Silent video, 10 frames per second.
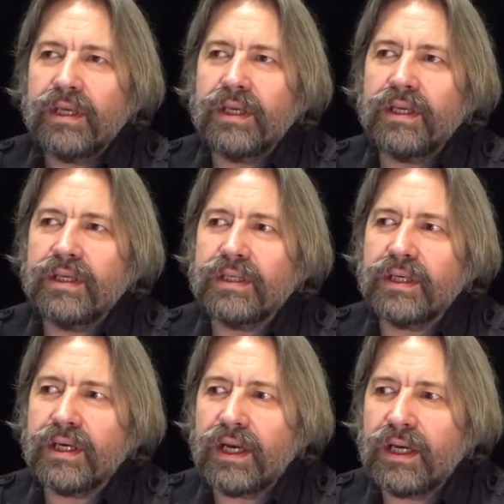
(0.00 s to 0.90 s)

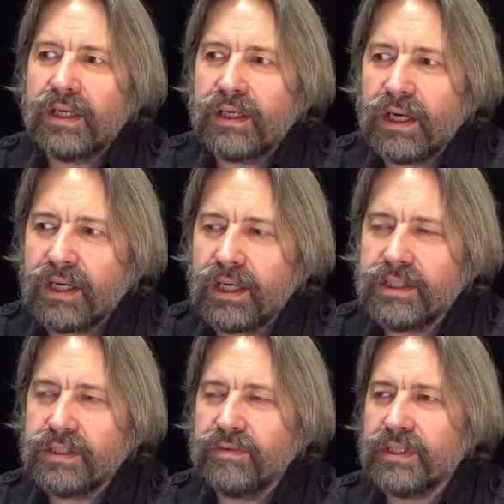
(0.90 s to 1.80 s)
и а,
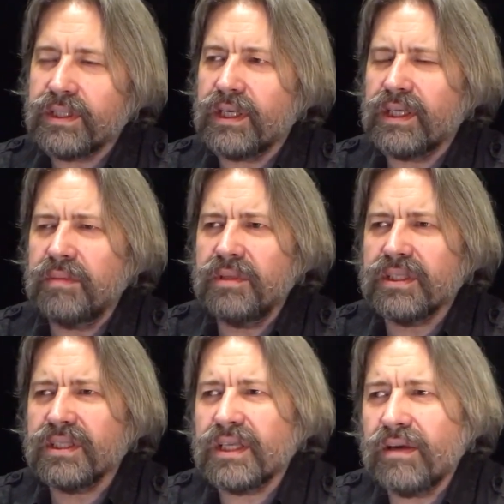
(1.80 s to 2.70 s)
оканчивается
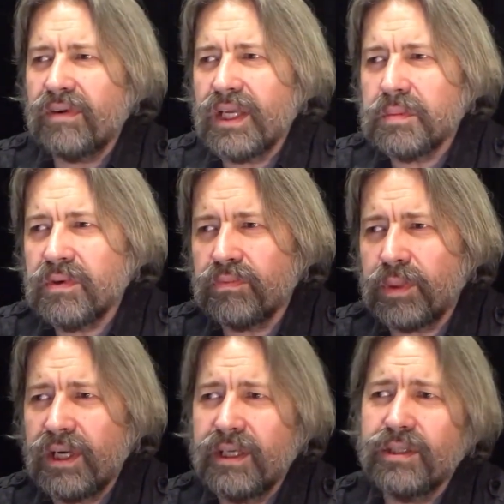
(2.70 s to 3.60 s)
какими-то заявлениями в
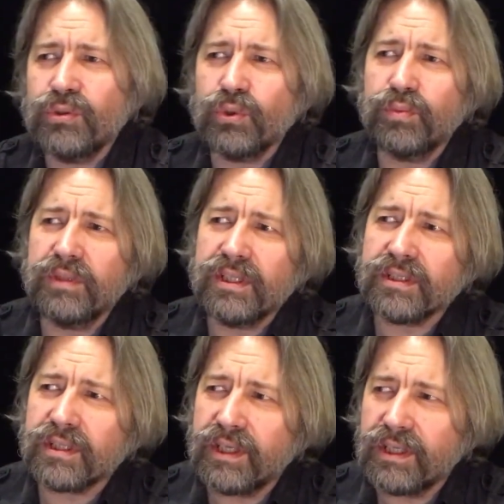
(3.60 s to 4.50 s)
полицию, он меня
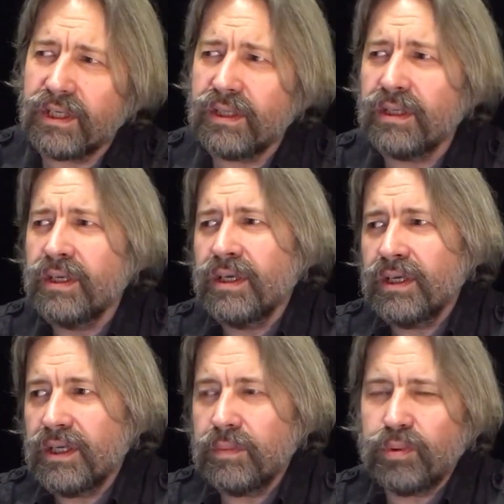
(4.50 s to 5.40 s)
склонил
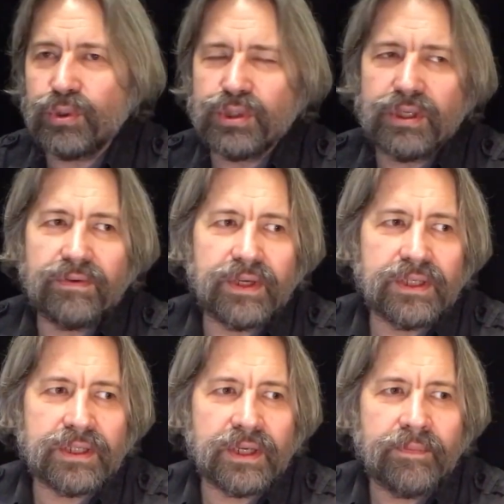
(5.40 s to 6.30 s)
и прочие
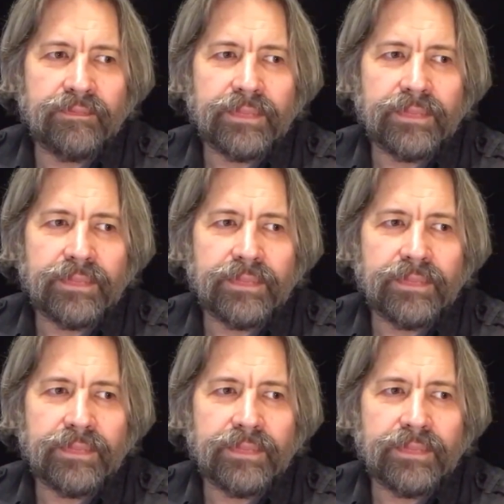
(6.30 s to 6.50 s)
вещи.